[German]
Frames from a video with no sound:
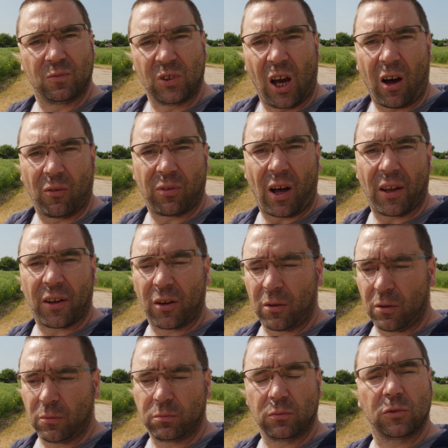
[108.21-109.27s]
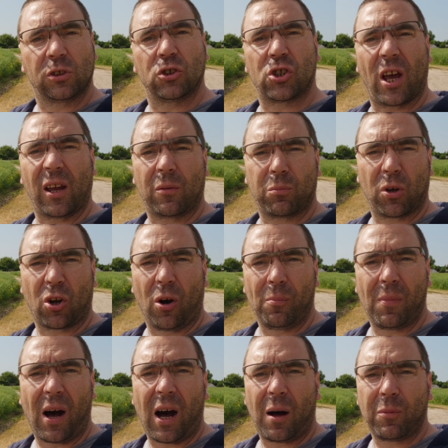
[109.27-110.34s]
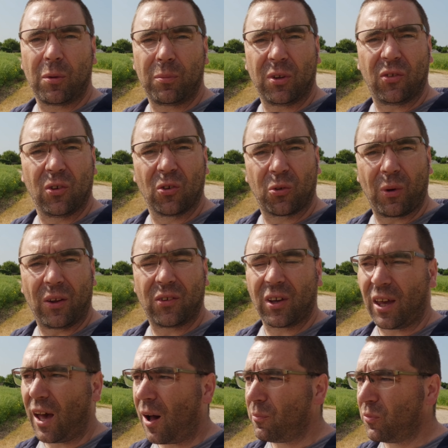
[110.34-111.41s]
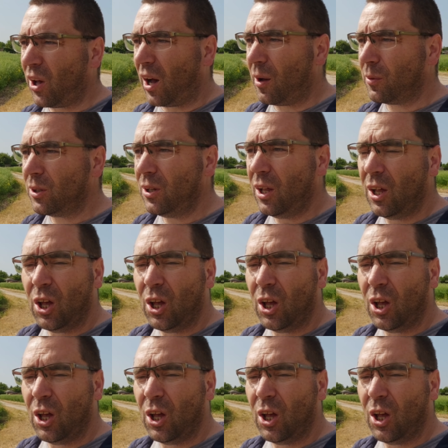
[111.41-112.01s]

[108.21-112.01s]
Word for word: ja, Vater geschenkt bekommen habe bzw. geerbt habe.